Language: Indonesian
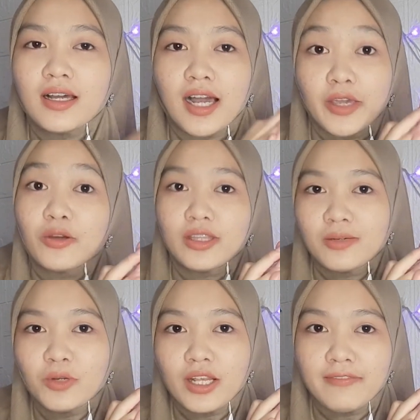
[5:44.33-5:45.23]
Ayo kita
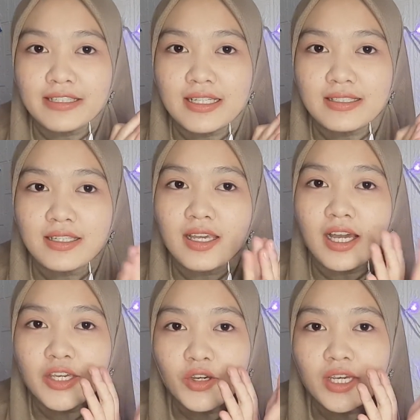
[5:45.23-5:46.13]
mulai investasi.
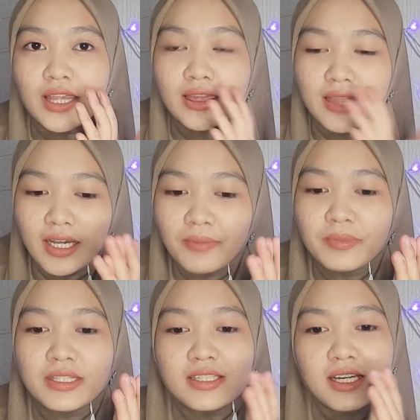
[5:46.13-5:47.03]
Ayo kita
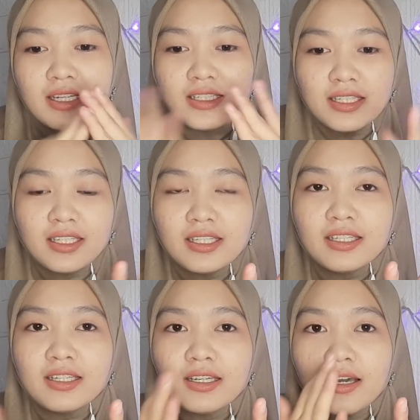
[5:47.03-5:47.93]
menjadi
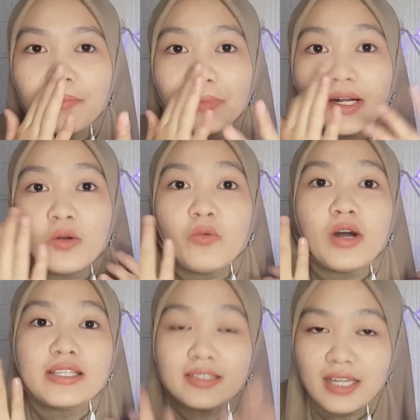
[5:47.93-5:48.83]

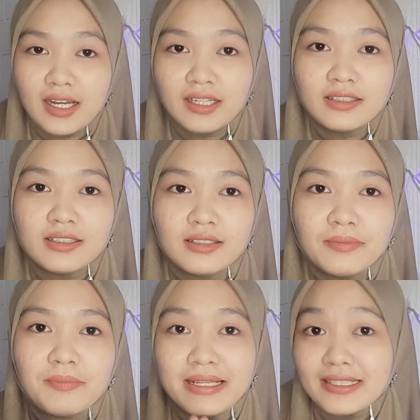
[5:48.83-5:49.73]
penguasa
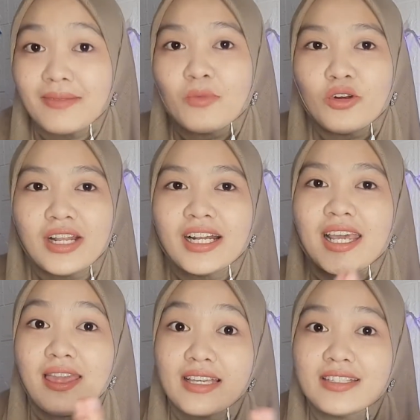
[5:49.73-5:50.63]
pasar modal
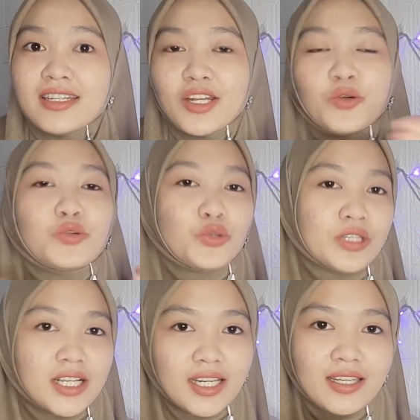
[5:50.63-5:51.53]
kita sendiri untuk
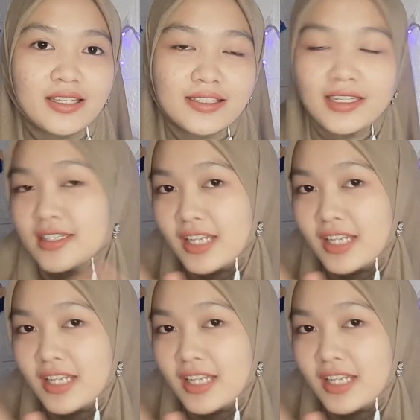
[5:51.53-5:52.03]
negeri kita sendiri.